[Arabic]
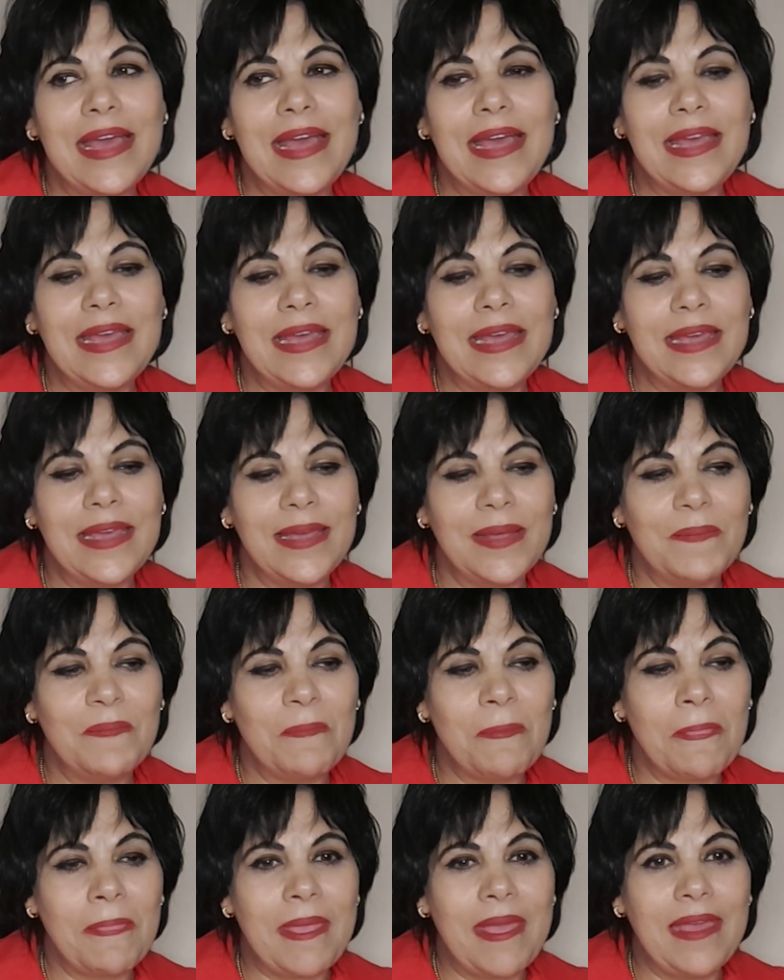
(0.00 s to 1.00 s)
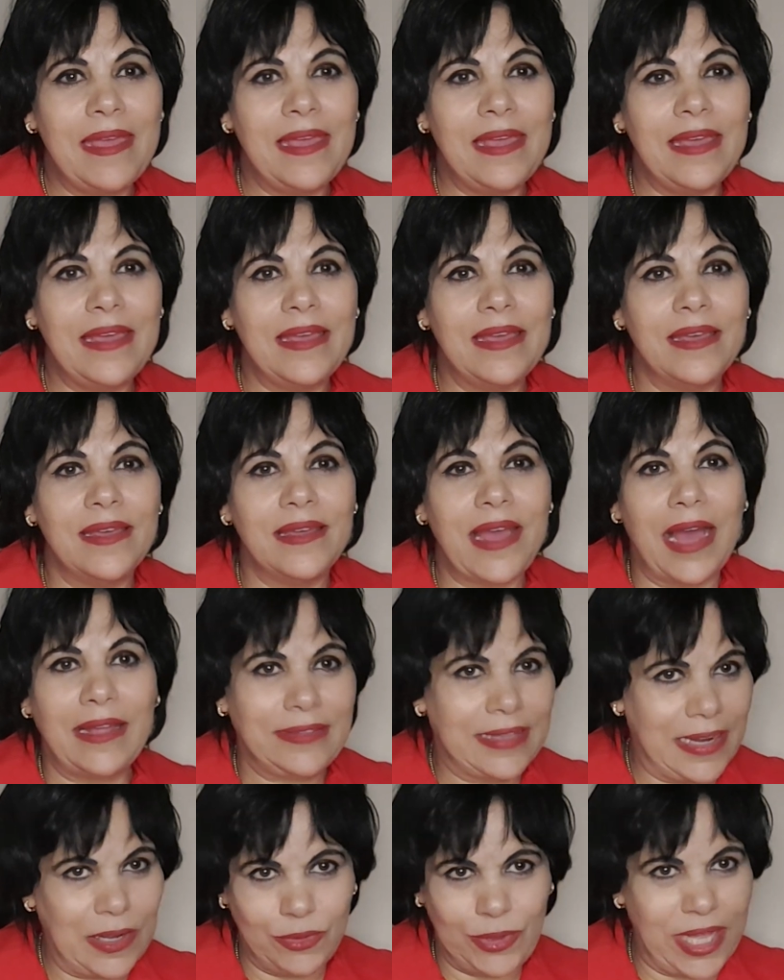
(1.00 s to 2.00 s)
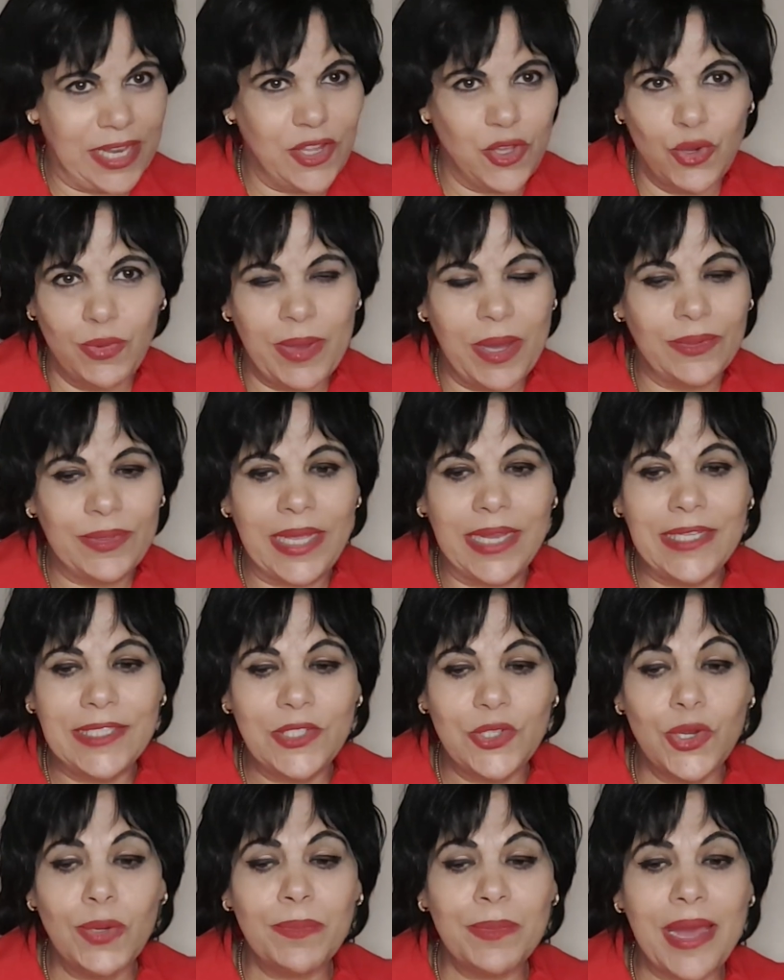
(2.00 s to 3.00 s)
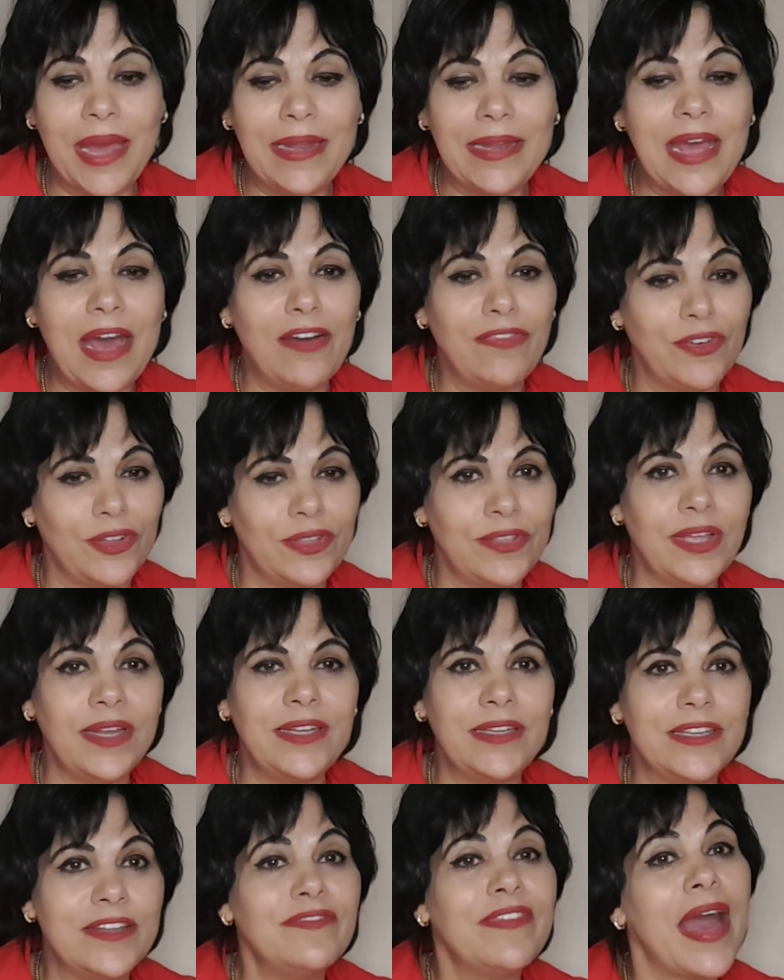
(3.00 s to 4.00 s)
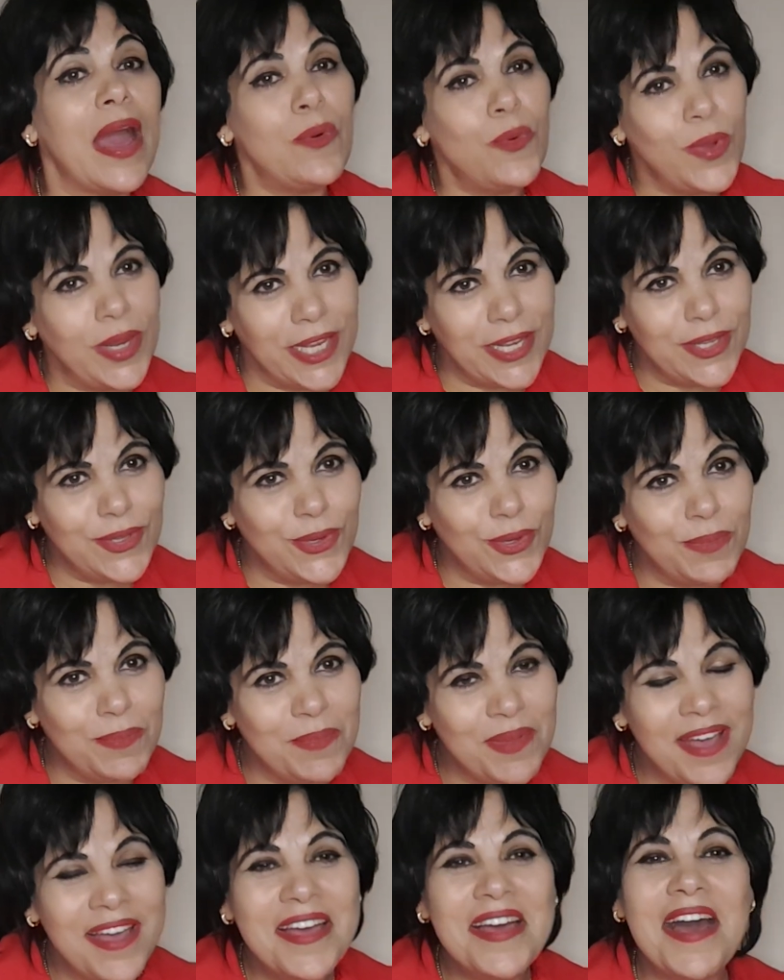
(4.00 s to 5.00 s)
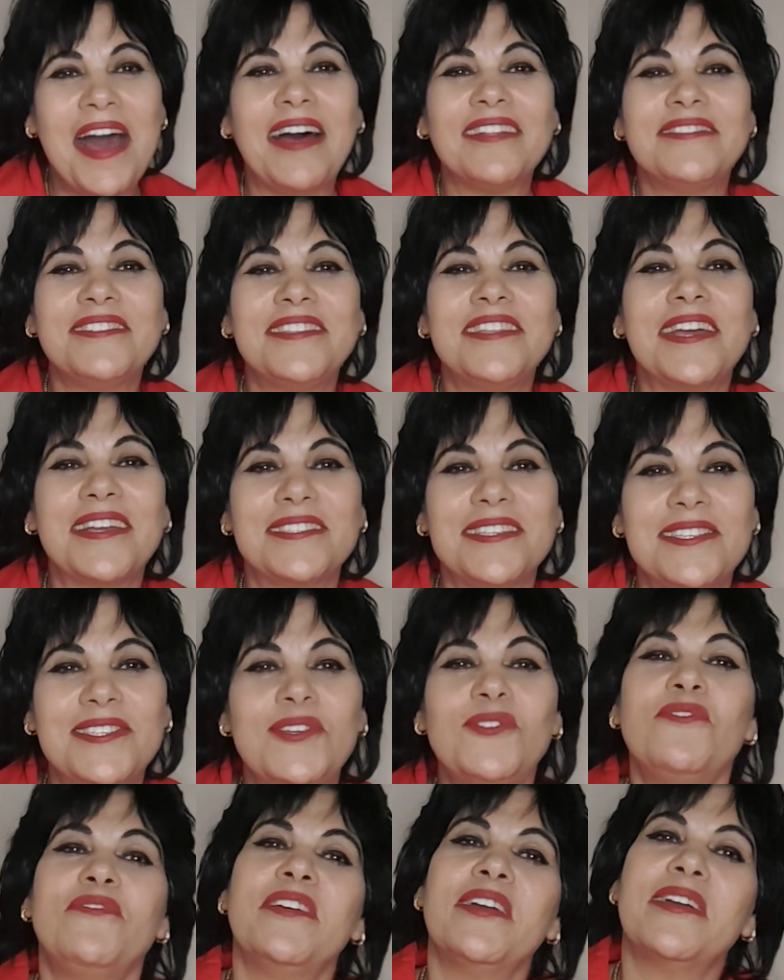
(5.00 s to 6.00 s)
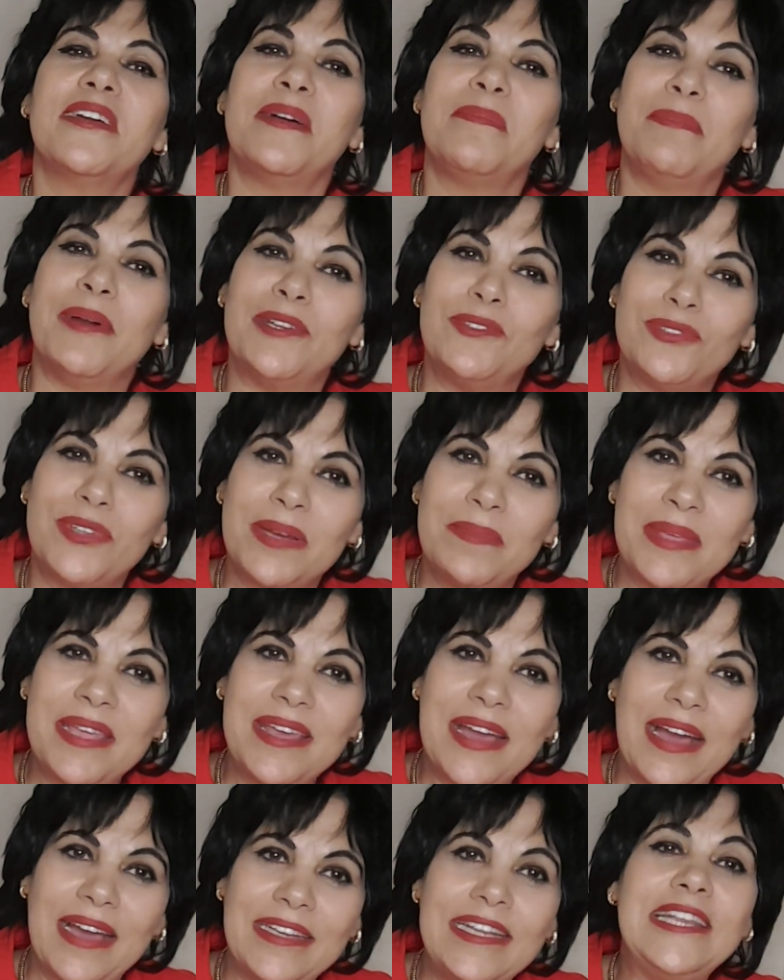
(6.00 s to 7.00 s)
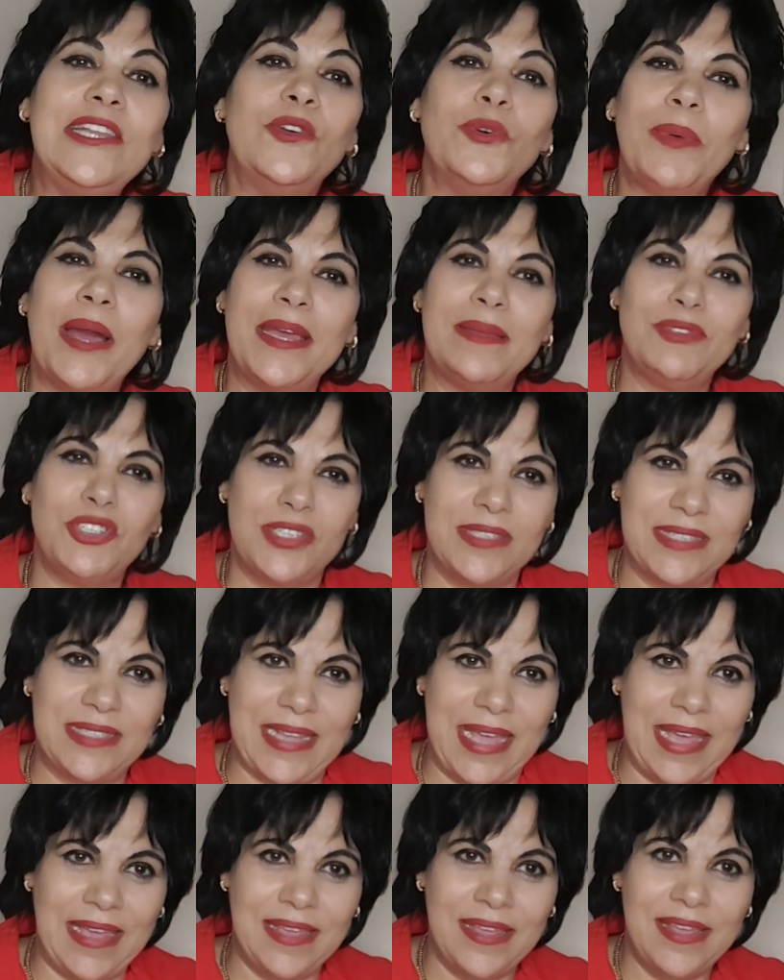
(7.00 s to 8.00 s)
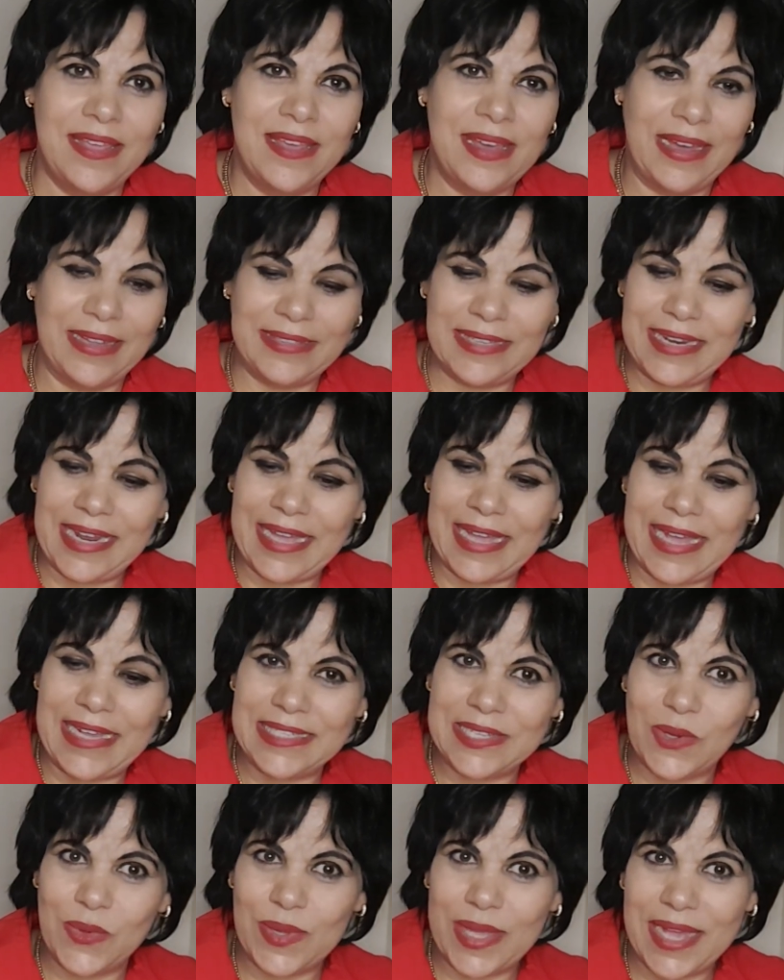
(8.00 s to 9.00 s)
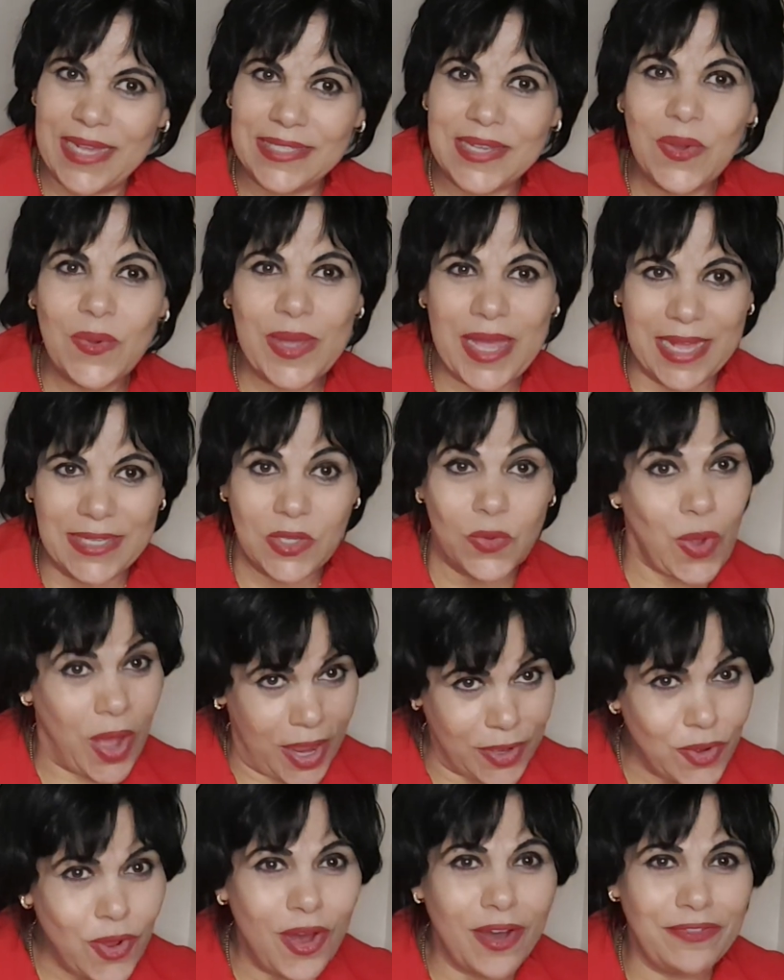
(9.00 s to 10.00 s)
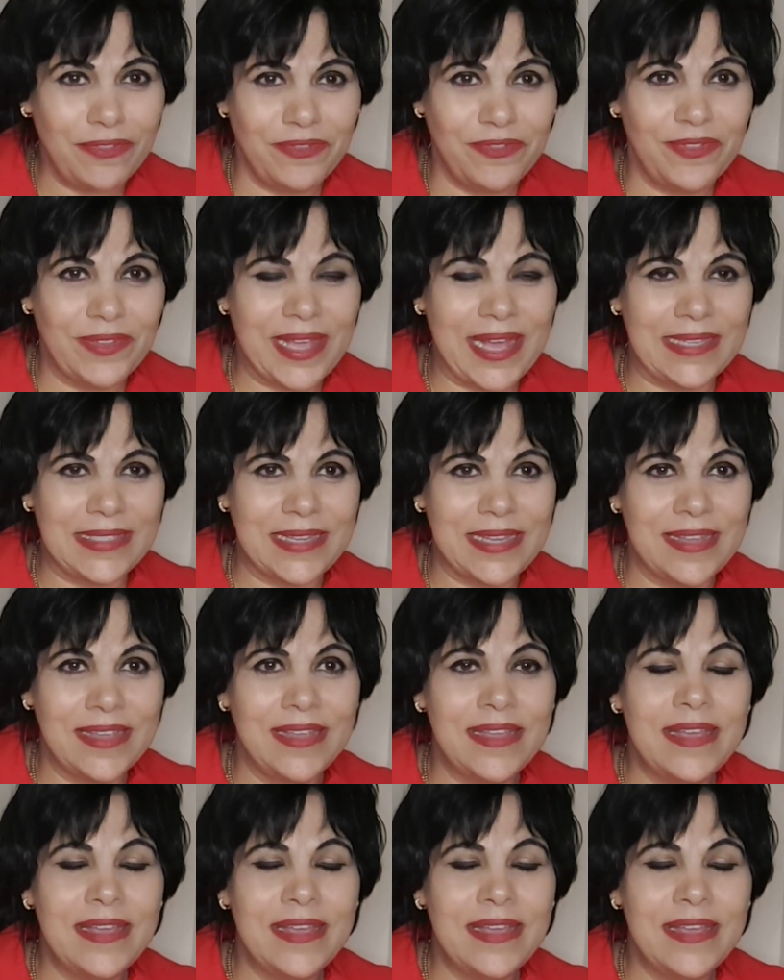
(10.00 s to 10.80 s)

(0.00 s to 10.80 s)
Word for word: آه، آه، آه، حتى لو تاني يوم او تالت يوم انا افضل ان في اول اليوم حضرتك تديله فكره بانوراميه عن اليوم هيمشي ازاي عندنا كذا وكذا وكذا وهنقف كذا